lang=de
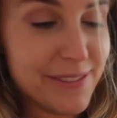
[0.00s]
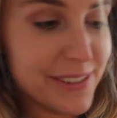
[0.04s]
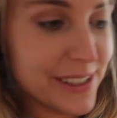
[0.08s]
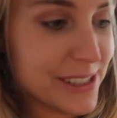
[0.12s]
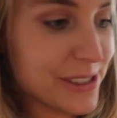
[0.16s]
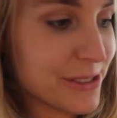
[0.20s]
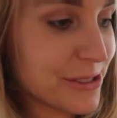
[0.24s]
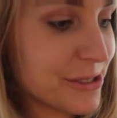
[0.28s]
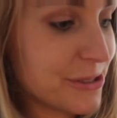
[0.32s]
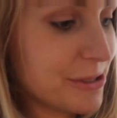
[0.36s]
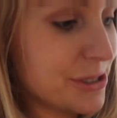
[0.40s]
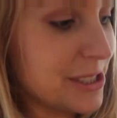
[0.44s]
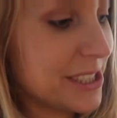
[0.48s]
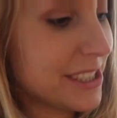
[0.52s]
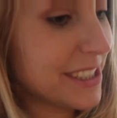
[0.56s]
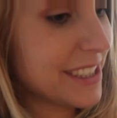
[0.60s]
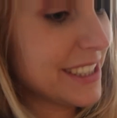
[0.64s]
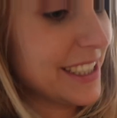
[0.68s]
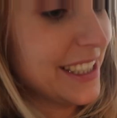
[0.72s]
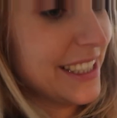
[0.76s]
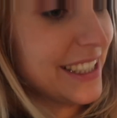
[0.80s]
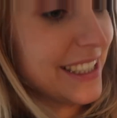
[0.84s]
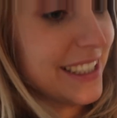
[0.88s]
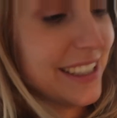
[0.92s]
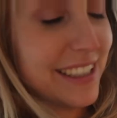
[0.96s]
einfach so gut
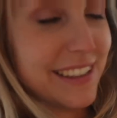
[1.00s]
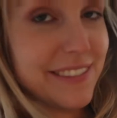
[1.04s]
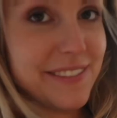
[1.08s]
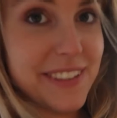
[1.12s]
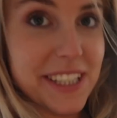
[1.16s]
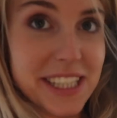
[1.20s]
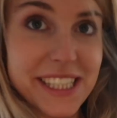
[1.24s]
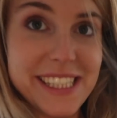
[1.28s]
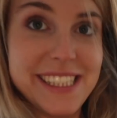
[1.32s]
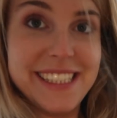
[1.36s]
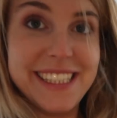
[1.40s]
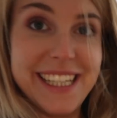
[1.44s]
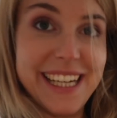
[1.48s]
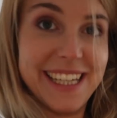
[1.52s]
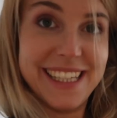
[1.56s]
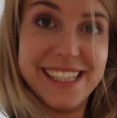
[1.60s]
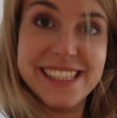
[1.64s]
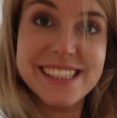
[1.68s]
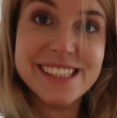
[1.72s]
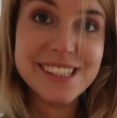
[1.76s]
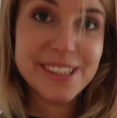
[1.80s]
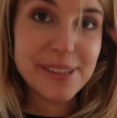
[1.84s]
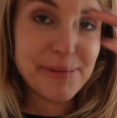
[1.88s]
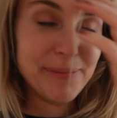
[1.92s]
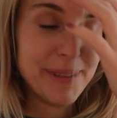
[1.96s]
wie richtiger
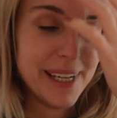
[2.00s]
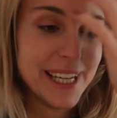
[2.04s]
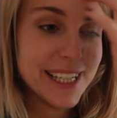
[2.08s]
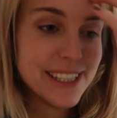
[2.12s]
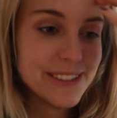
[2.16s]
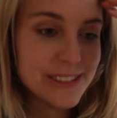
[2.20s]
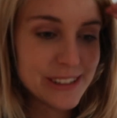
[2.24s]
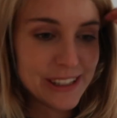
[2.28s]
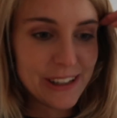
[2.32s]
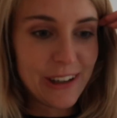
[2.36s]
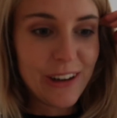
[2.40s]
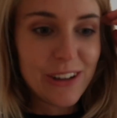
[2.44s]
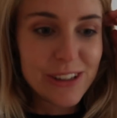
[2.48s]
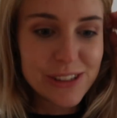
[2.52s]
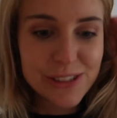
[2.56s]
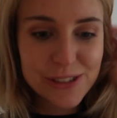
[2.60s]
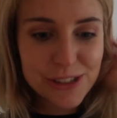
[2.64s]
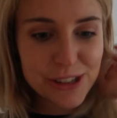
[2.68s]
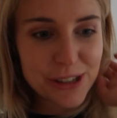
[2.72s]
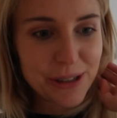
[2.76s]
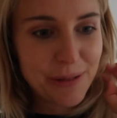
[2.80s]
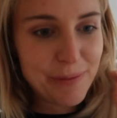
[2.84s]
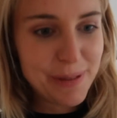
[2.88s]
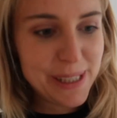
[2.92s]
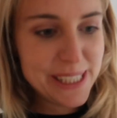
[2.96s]
Käse schmeckt und auch noch so
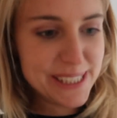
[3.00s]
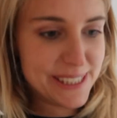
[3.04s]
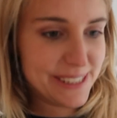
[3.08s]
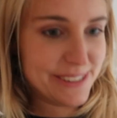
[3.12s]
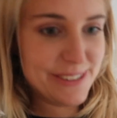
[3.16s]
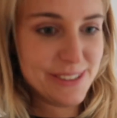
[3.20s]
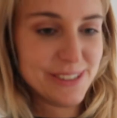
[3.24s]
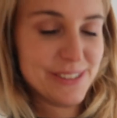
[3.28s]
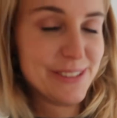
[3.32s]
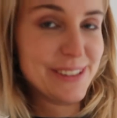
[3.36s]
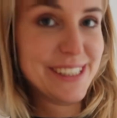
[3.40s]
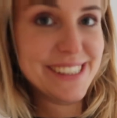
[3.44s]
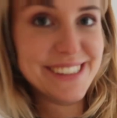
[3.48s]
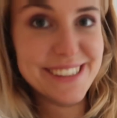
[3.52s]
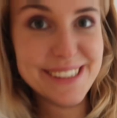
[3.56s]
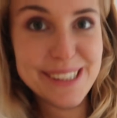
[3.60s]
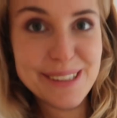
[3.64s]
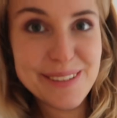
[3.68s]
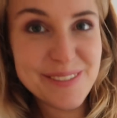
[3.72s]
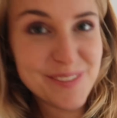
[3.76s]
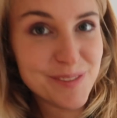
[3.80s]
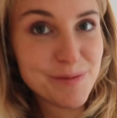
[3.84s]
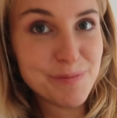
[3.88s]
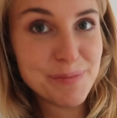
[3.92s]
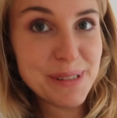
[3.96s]
schmilzt und so. Also
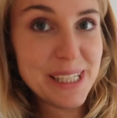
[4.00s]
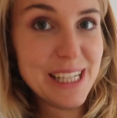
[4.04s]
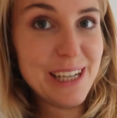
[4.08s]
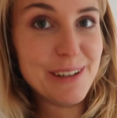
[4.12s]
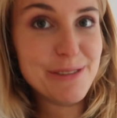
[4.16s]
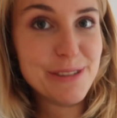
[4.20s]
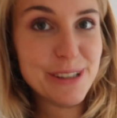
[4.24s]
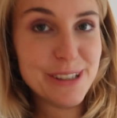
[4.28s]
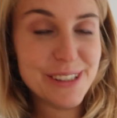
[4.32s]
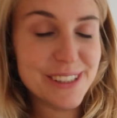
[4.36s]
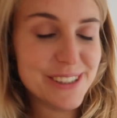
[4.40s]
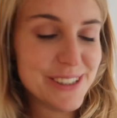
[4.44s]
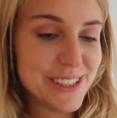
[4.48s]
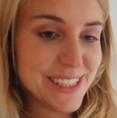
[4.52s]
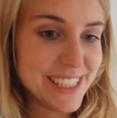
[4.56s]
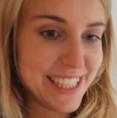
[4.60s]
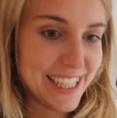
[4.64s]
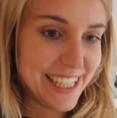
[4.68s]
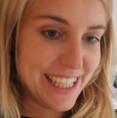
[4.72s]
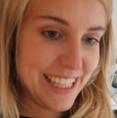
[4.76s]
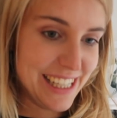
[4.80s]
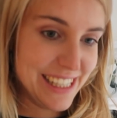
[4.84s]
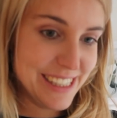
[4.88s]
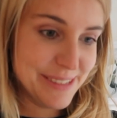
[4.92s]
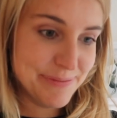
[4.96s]
ich bin davon
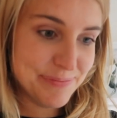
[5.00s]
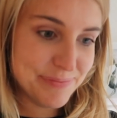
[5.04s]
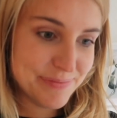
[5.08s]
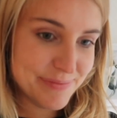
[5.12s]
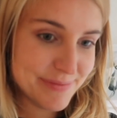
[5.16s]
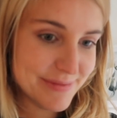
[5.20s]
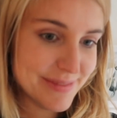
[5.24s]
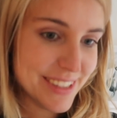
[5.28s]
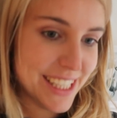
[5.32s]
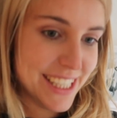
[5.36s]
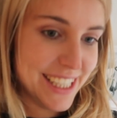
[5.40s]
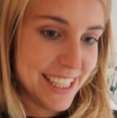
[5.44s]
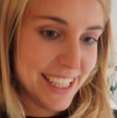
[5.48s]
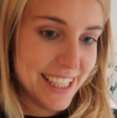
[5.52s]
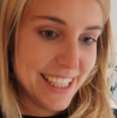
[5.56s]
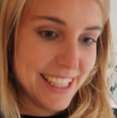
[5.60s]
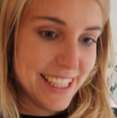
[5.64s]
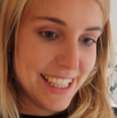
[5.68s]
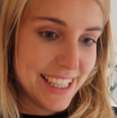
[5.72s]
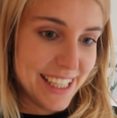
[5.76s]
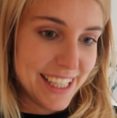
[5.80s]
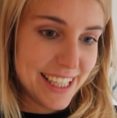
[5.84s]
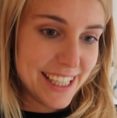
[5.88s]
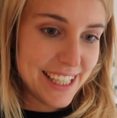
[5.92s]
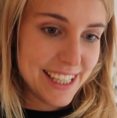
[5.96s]
total
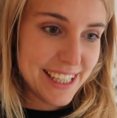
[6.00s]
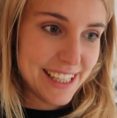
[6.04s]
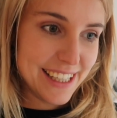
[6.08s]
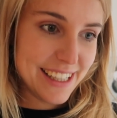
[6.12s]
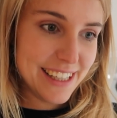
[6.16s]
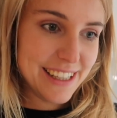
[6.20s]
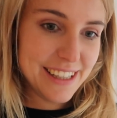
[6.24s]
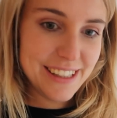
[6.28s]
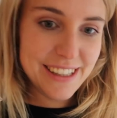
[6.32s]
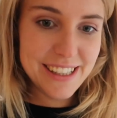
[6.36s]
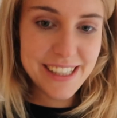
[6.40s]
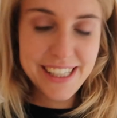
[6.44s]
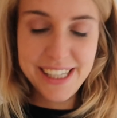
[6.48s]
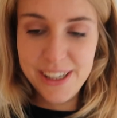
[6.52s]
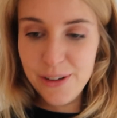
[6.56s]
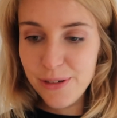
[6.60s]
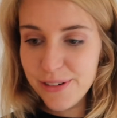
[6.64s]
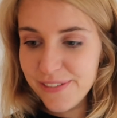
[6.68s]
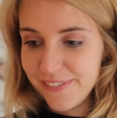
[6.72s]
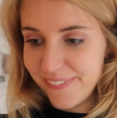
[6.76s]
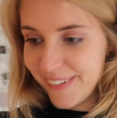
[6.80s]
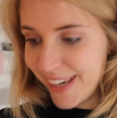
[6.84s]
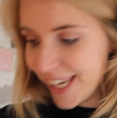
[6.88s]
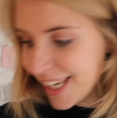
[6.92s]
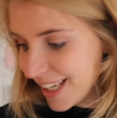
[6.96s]
äh, hin
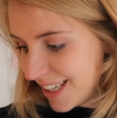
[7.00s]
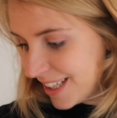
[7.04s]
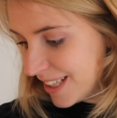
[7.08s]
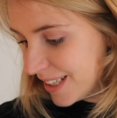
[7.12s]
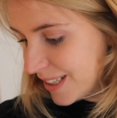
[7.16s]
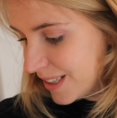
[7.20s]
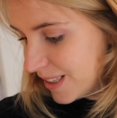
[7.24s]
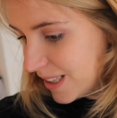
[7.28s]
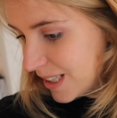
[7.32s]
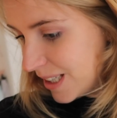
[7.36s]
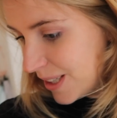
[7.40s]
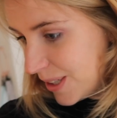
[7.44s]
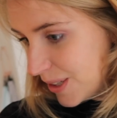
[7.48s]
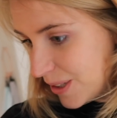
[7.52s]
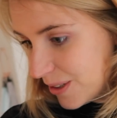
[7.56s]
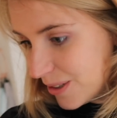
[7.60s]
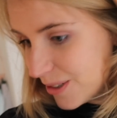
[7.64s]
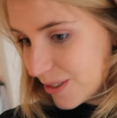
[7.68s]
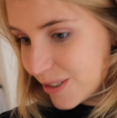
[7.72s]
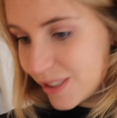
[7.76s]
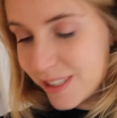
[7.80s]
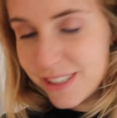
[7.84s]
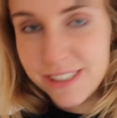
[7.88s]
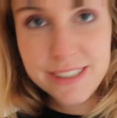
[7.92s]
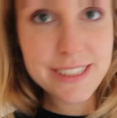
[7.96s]
und weg.
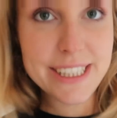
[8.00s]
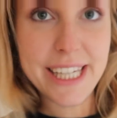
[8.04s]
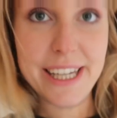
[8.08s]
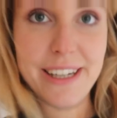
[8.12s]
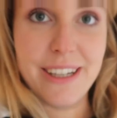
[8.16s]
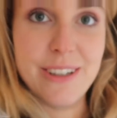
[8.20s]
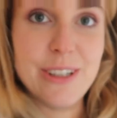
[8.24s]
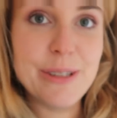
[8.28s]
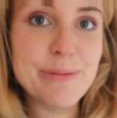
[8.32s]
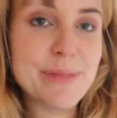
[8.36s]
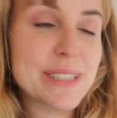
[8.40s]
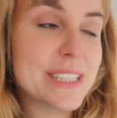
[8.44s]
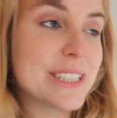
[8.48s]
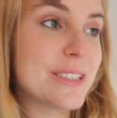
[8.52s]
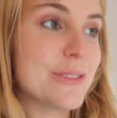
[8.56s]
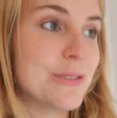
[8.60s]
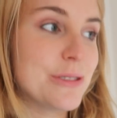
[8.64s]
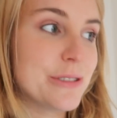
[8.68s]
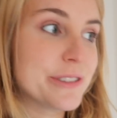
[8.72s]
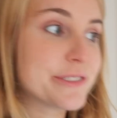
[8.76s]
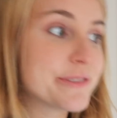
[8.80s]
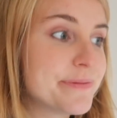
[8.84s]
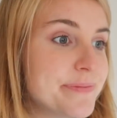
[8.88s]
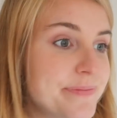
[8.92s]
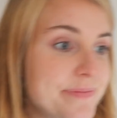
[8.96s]
Und ja, dann kommt es in
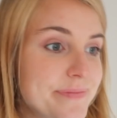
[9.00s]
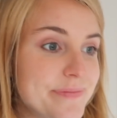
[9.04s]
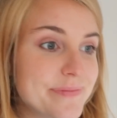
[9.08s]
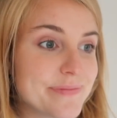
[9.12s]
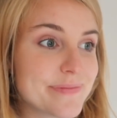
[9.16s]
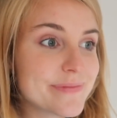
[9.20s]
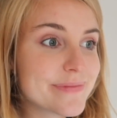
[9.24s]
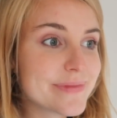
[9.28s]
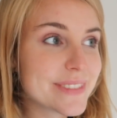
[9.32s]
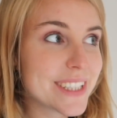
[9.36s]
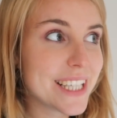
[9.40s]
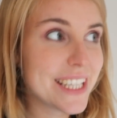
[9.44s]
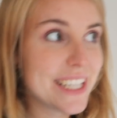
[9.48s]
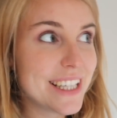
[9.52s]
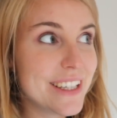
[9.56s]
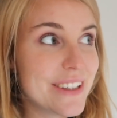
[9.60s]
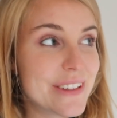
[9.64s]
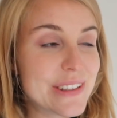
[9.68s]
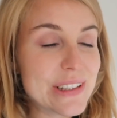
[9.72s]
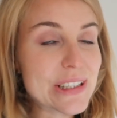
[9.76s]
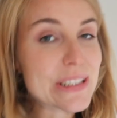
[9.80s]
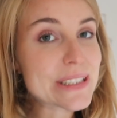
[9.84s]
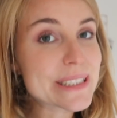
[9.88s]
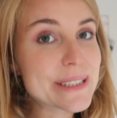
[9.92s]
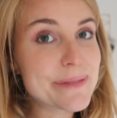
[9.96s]
den Ofen.
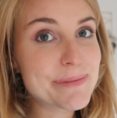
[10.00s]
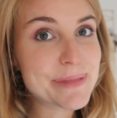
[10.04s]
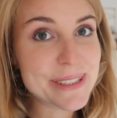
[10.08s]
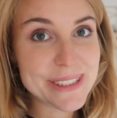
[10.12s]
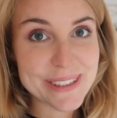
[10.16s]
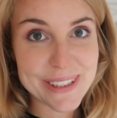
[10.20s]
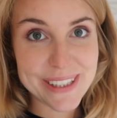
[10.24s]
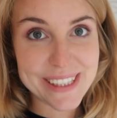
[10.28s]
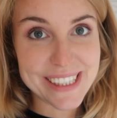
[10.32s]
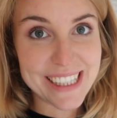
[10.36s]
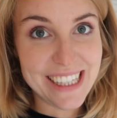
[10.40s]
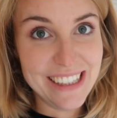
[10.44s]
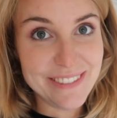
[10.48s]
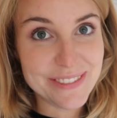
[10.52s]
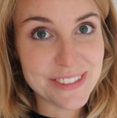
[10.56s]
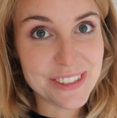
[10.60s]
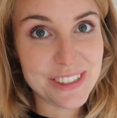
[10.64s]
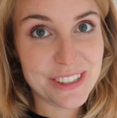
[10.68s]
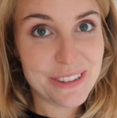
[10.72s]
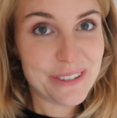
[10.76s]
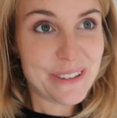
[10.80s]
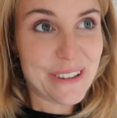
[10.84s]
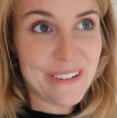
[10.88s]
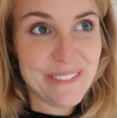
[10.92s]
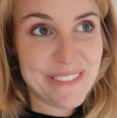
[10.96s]
Und das gibt es heute Abend und
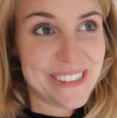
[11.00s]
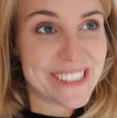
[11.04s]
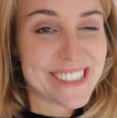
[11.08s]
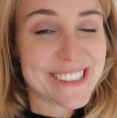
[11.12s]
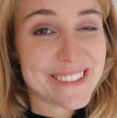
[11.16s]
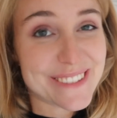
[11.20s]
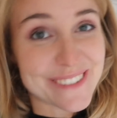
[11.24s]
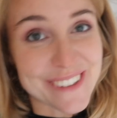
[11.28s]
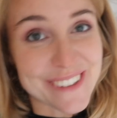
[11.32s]
ich freue mich schon